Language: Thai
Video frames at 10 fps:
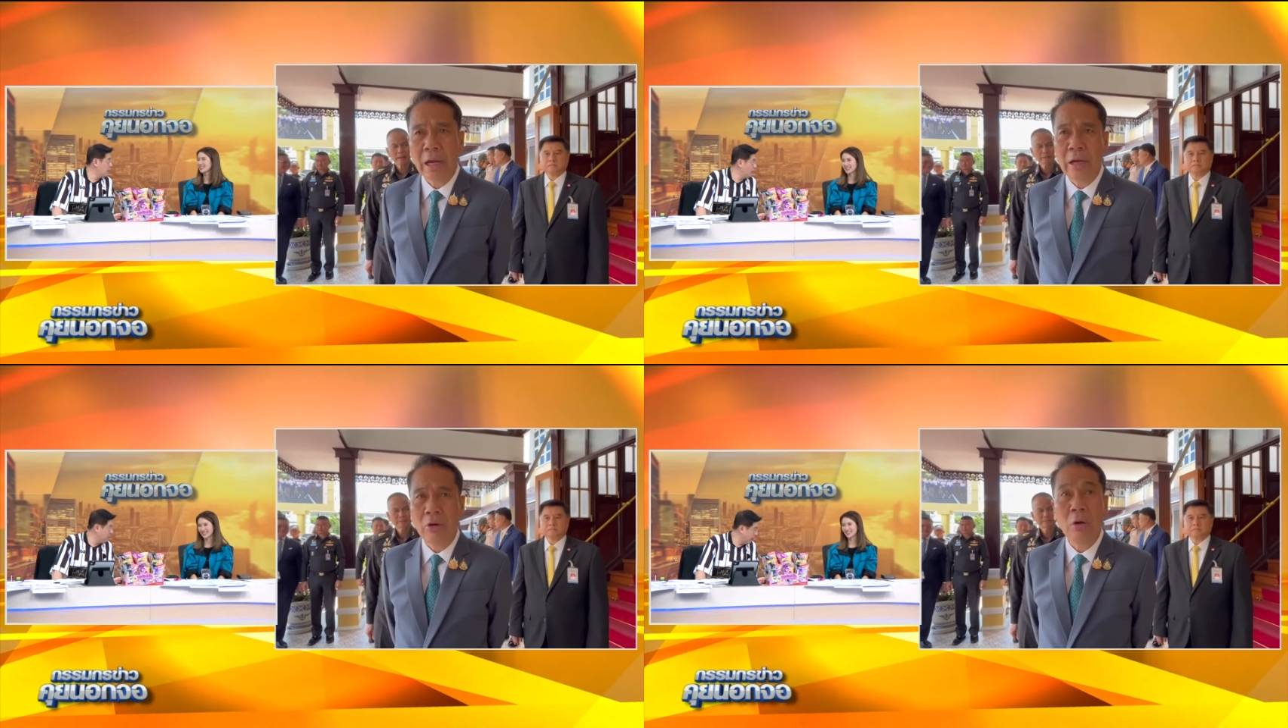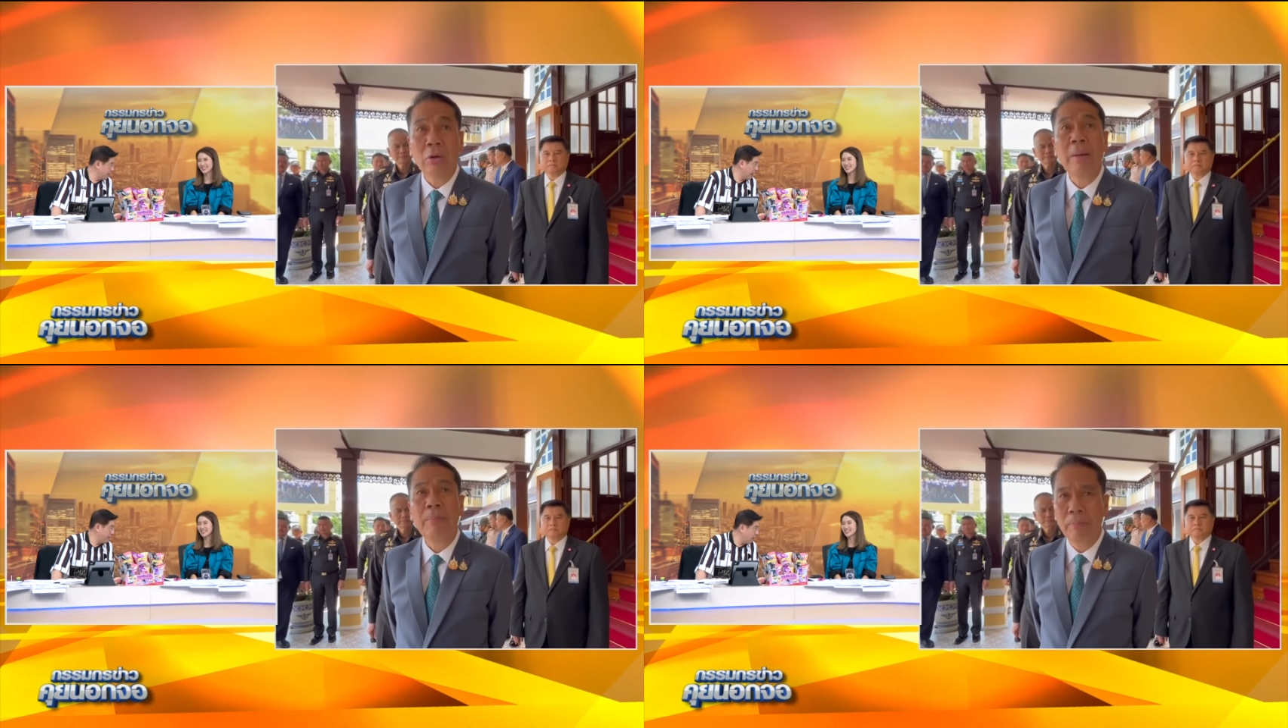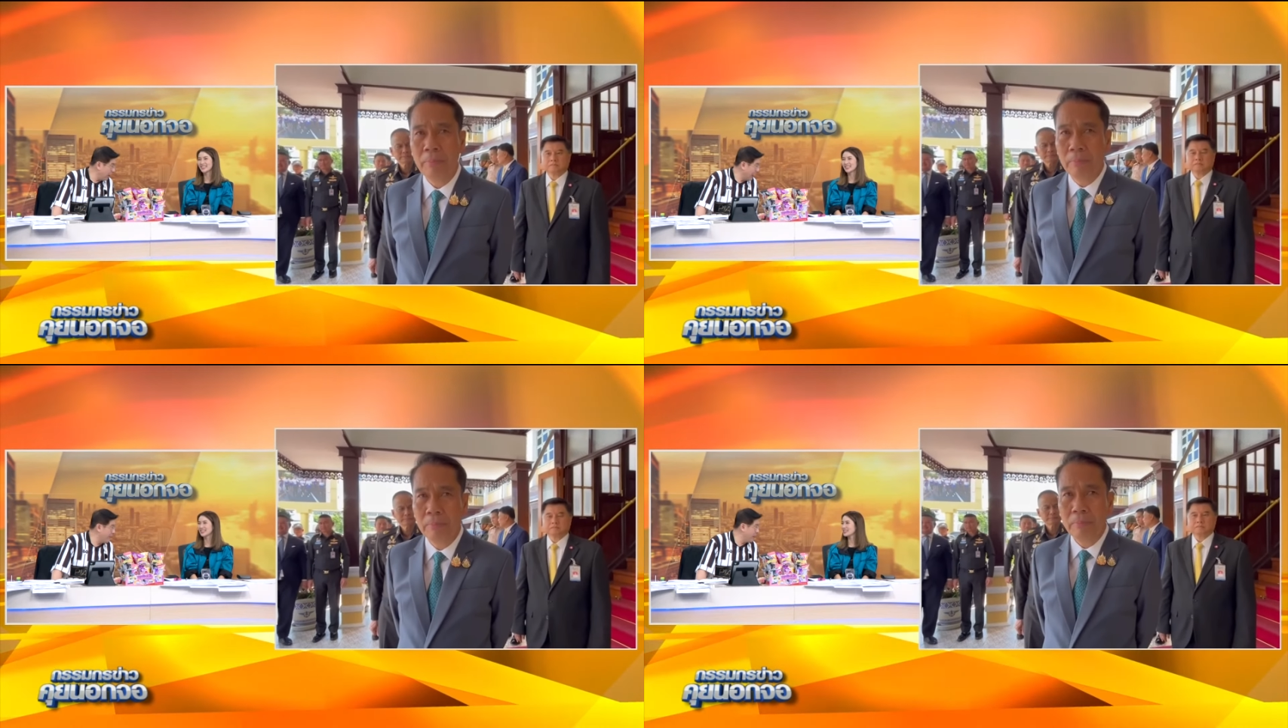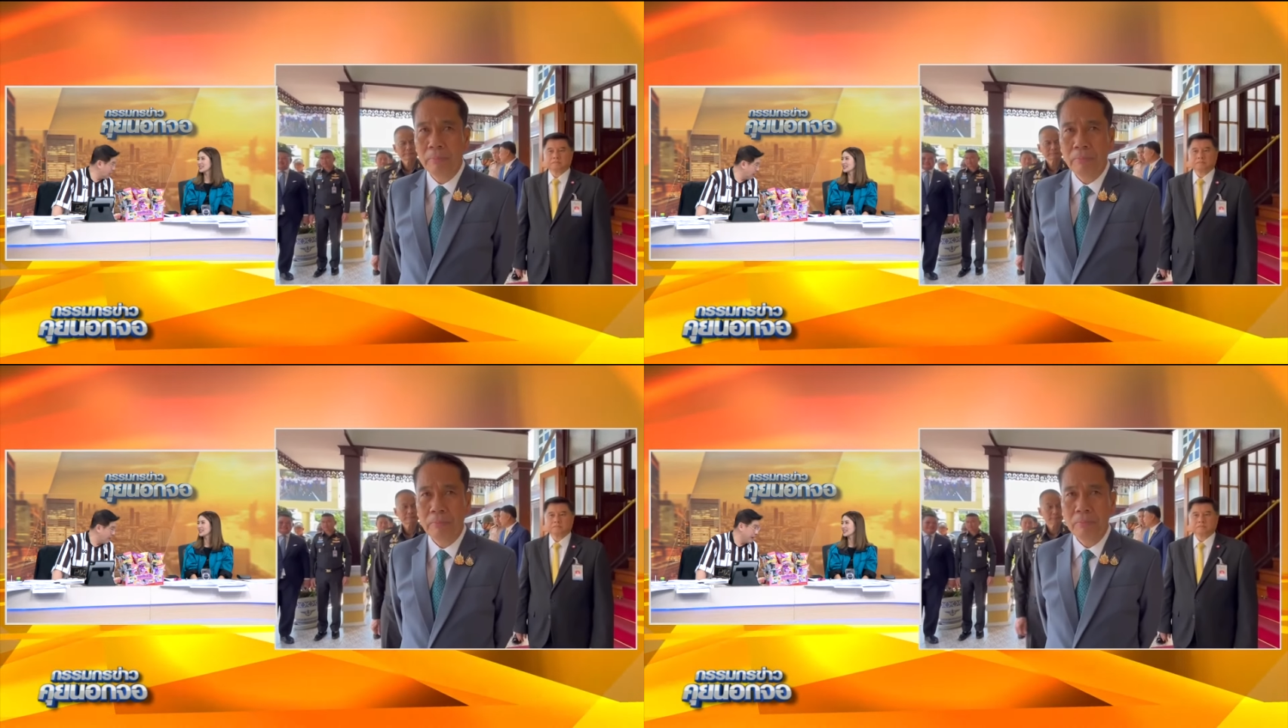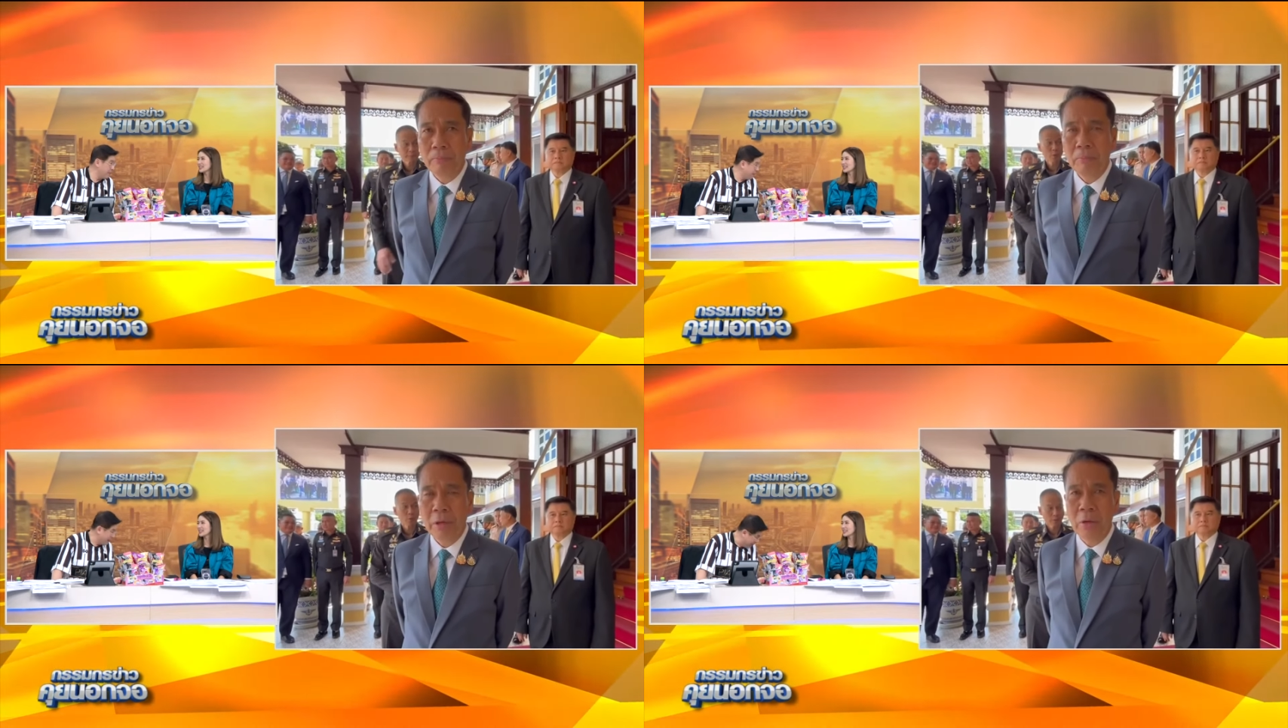บทบาทเพราะการเป็นรัฐบาลมันเห
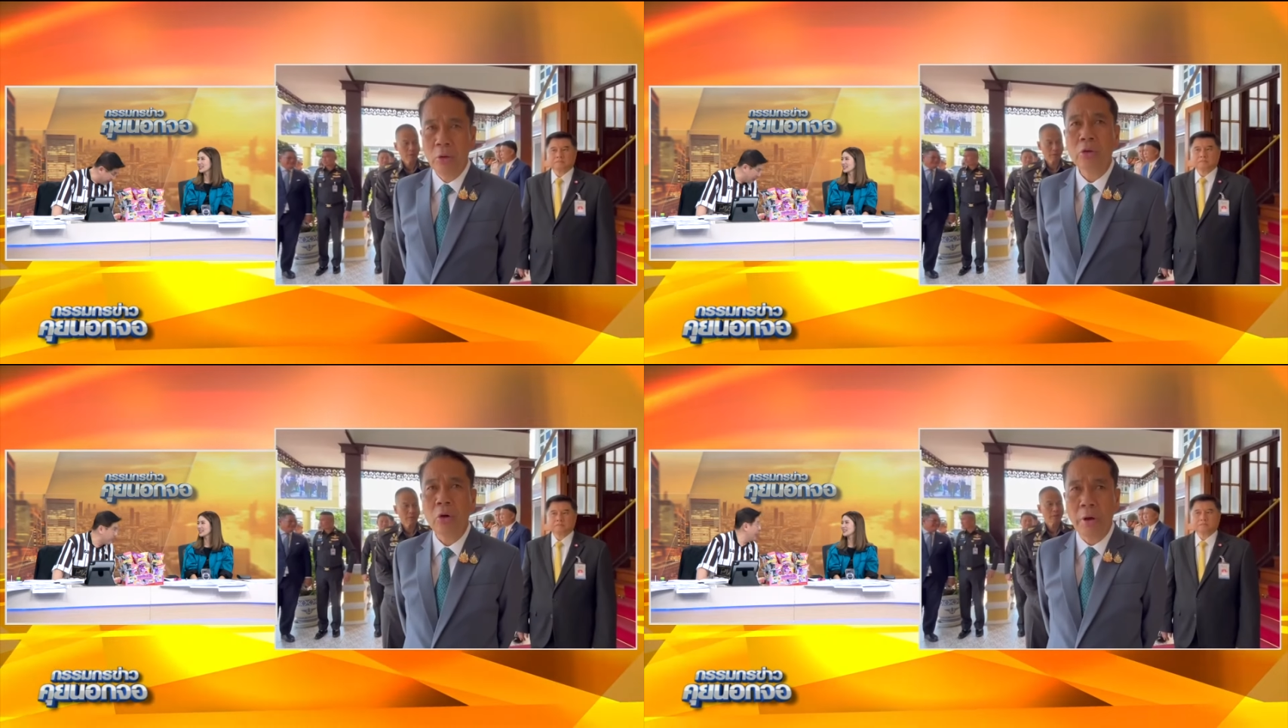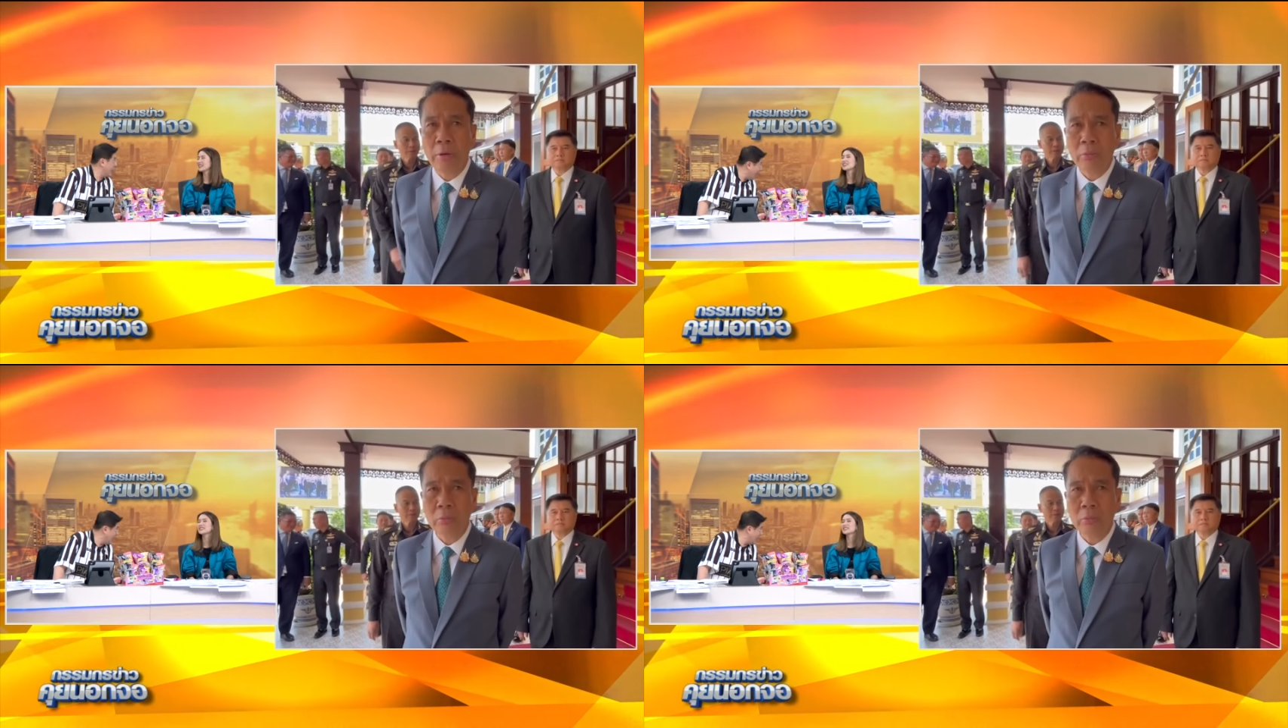มือนเหมือนกับฝ่ายค้าน